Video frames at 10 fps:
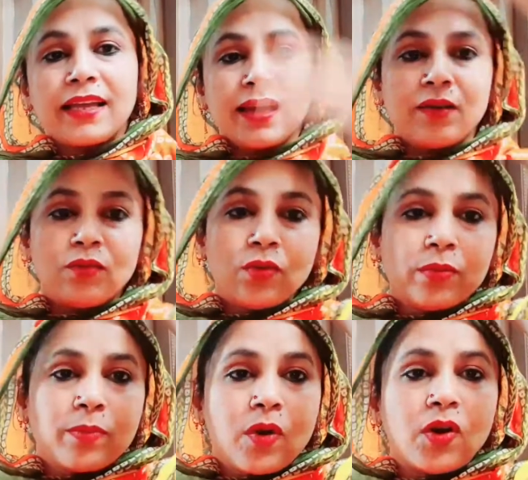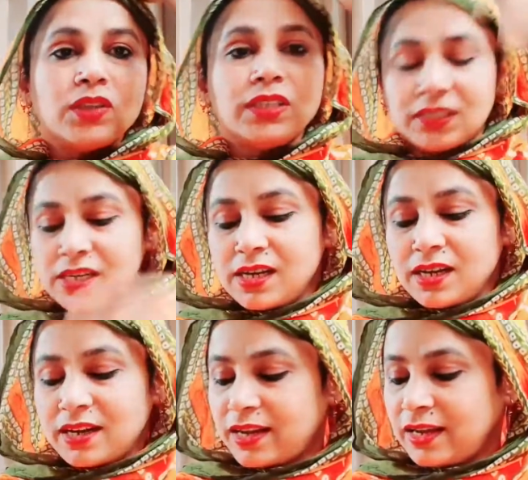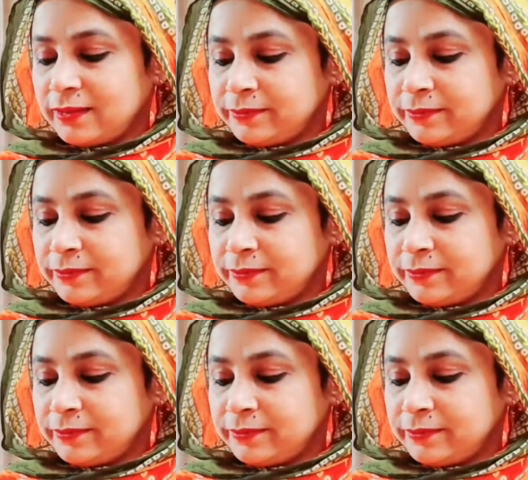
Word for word: के वो भी बहुत अच्छे लग रहे हैं